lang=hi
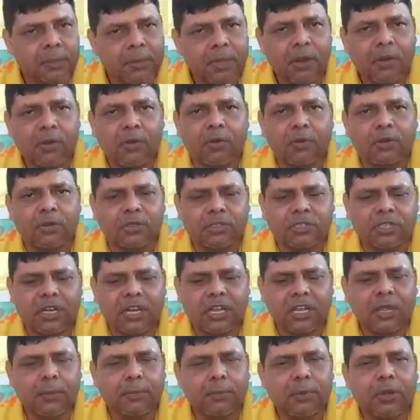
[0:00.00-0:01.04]
सभी लोग
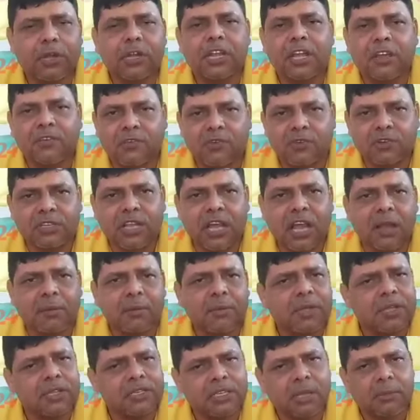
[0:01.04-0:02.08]
जिले के डीएफओ
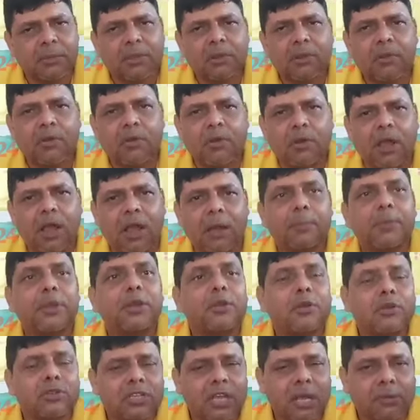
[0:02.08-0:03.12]
साहब सभी लोगों का
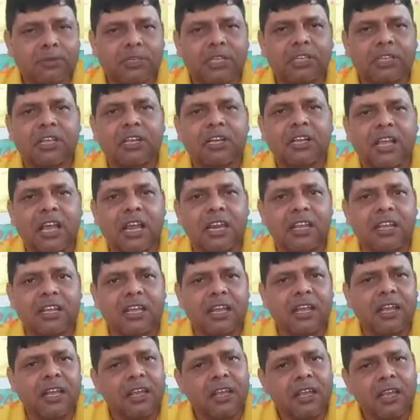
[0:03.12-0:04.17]
बी साहब चंदन क्यारी
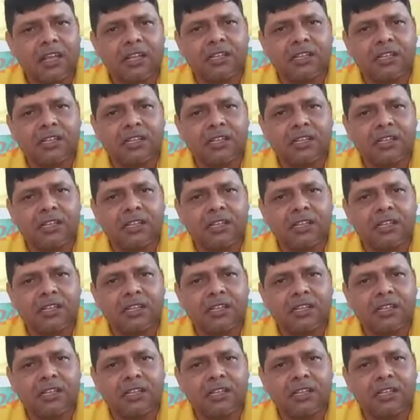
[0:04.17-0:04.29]
के